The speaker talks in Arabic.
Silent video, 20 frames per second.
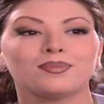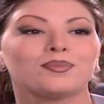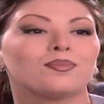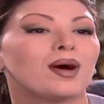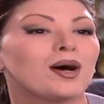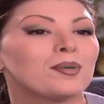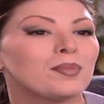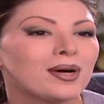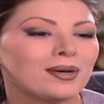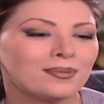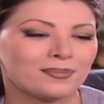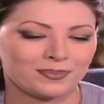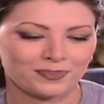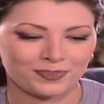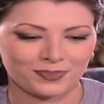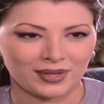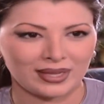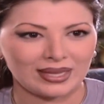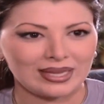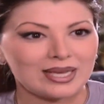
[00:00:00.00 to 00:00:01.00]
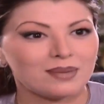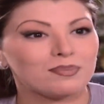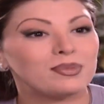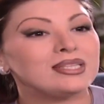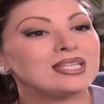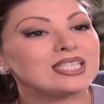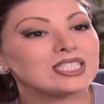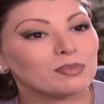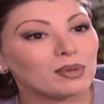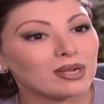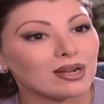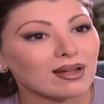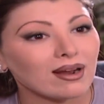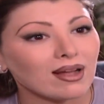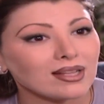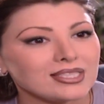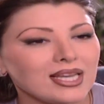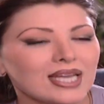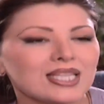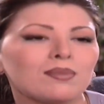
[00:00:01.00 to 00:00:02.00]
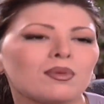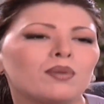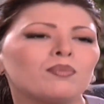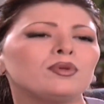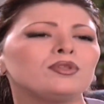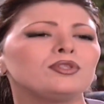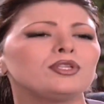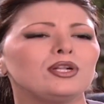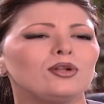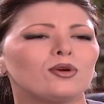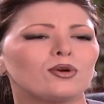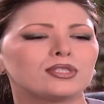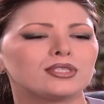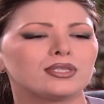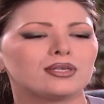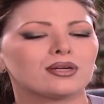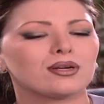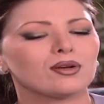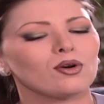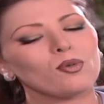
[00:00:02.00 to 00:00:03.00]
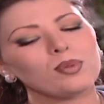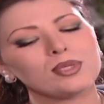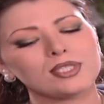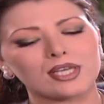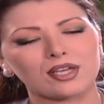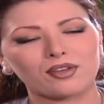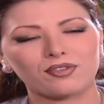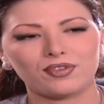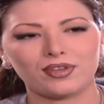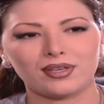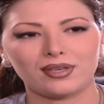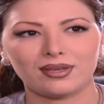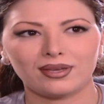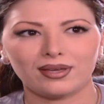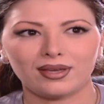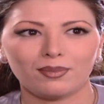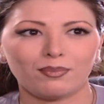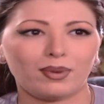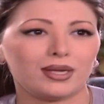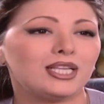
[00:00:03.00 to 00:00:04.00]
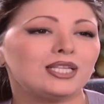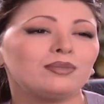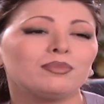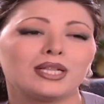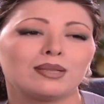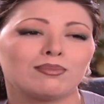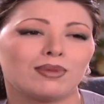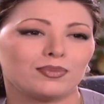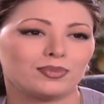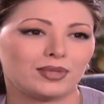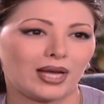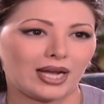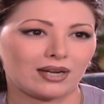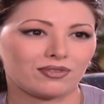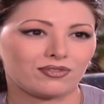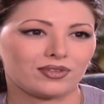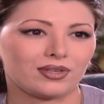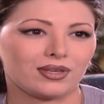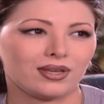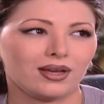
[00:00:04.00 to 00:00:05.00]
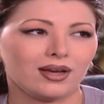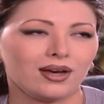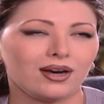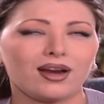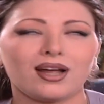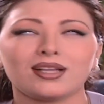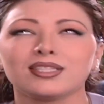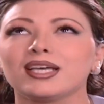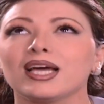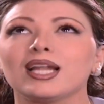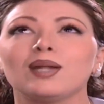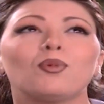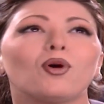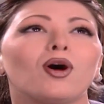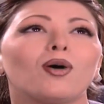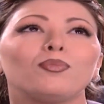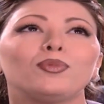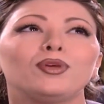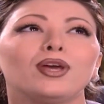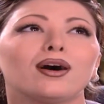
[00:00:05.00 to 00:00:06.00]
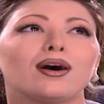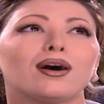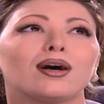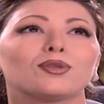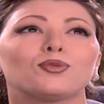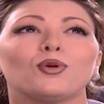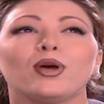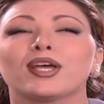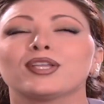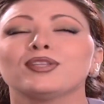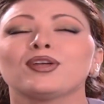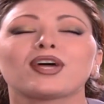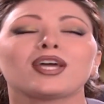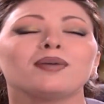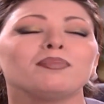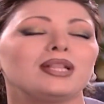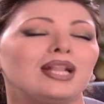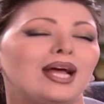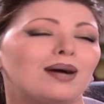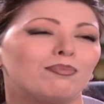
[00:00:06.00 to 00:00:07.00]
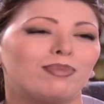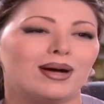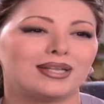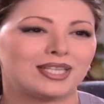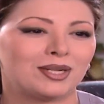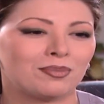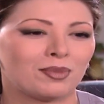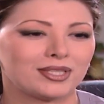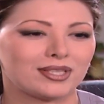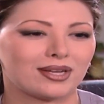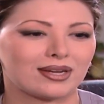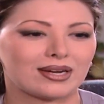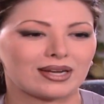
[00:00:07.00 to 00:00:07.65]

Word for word: ماما بالنسبة لراضي أنا مأمنت له كثير وبثق فيه بعدين مثل ما بتعرفي راضي قلبه أبيض وهيك نقي مثل حبات المطر